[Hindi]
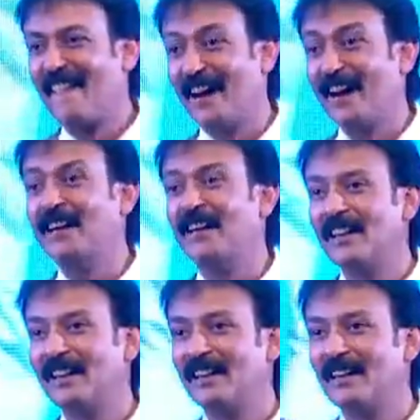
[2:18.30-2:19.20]
हा
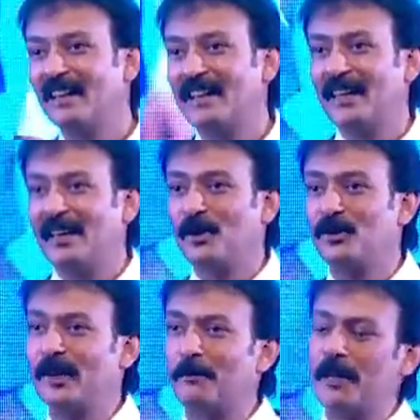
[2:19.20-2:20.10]

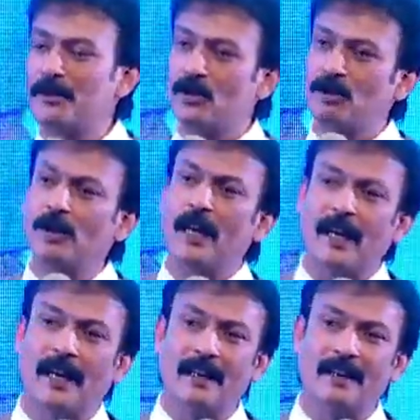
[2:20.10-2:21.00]
उसके पास जुनून
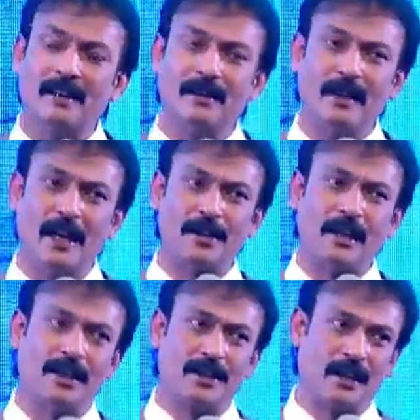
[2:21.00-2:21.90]
है देश
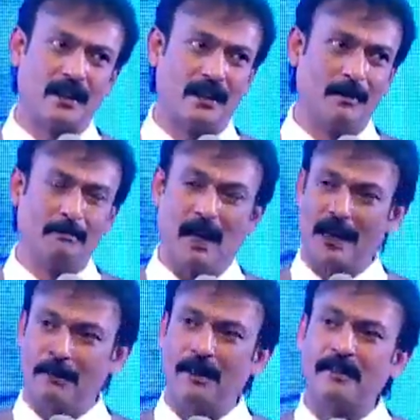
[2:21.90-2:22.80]
की रक्षा का
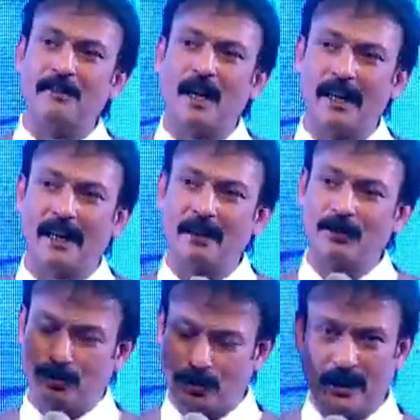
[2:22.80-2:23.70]
पागलपन सवार है कि
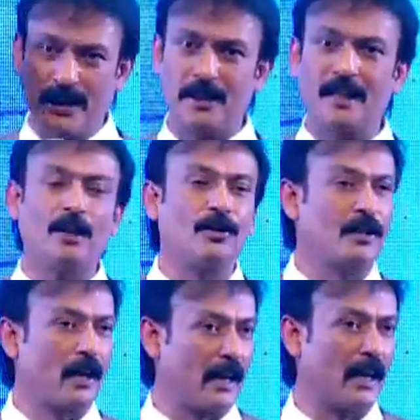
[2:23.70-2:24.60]
उसको देश के लिए कुछ
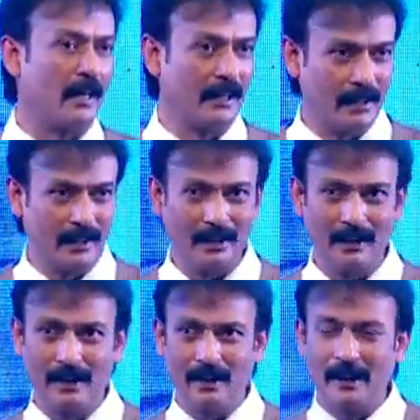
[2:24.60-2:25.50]
करना है
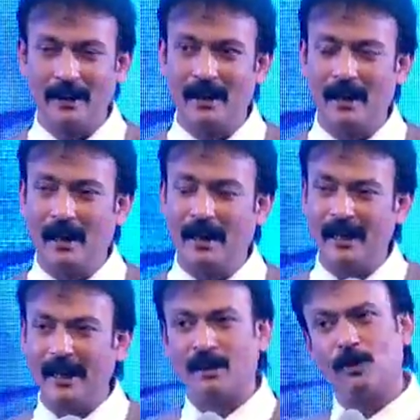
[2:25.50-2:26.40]

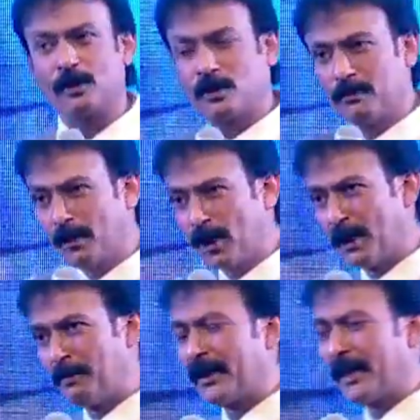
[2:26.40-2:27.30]
अरे अगर वो
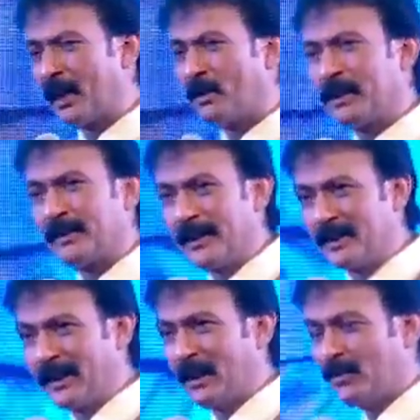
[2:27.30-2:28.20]
बॉर्डर पे खड़ा होकर
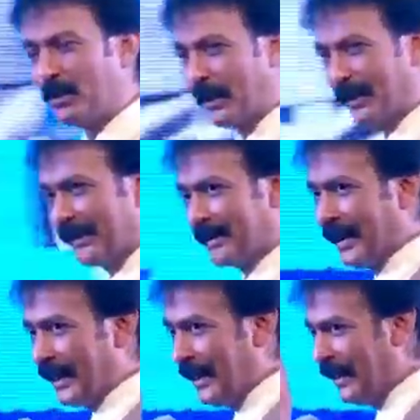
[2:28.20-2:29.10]
देश के लिए कुछ कर
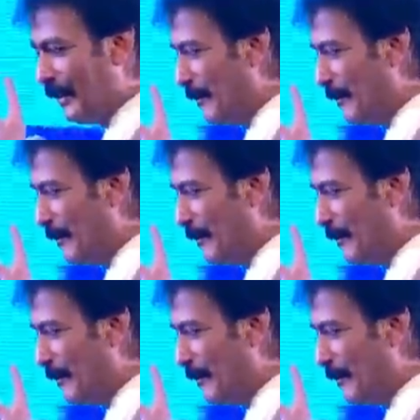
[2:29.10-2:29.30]
सकता है